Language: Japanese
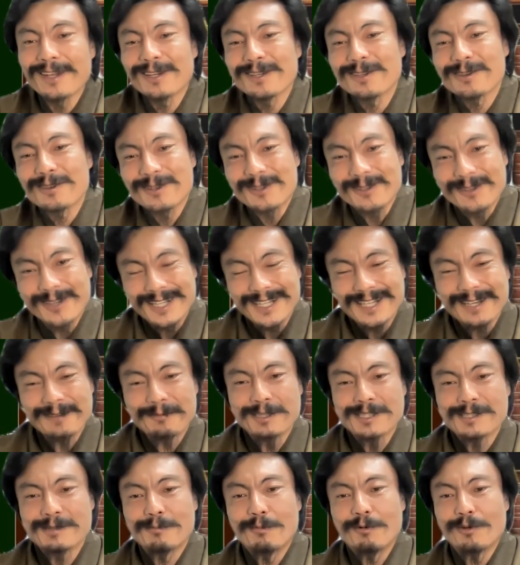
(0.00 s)
侮ってはいけ
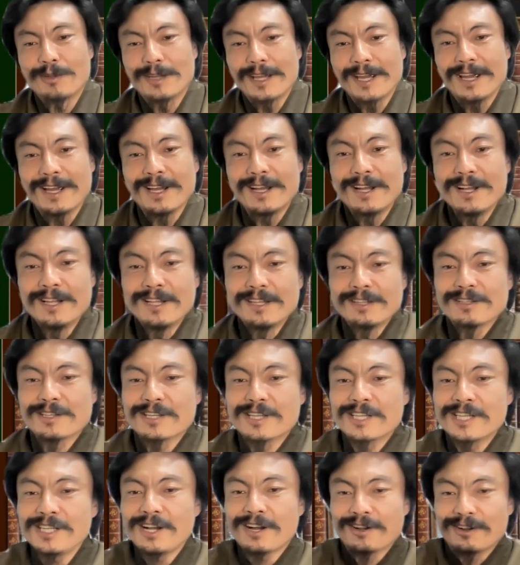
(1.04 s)
ませんもうね
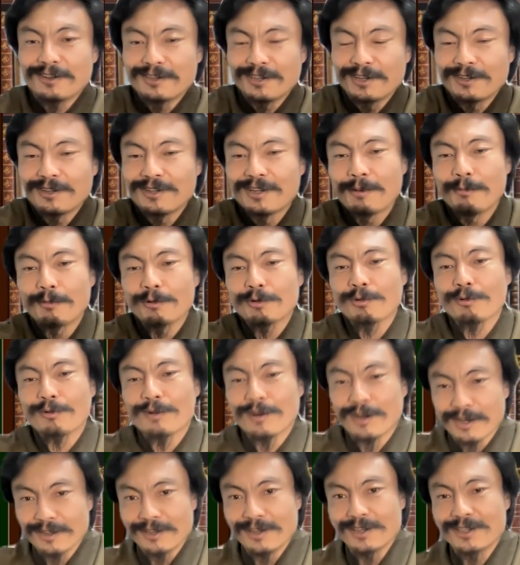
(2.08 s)
木なんかね根元
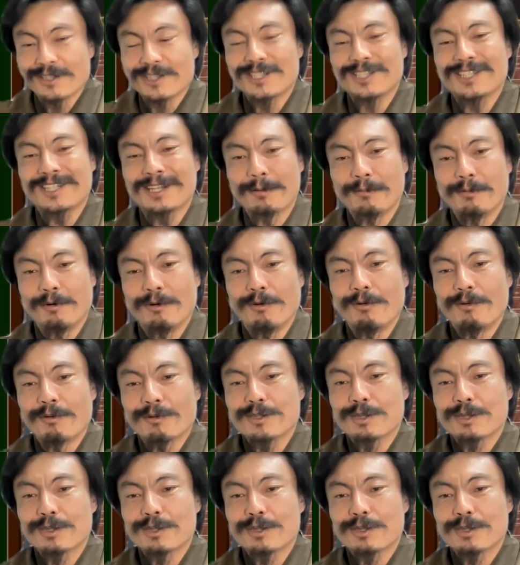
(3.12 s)
からね切っても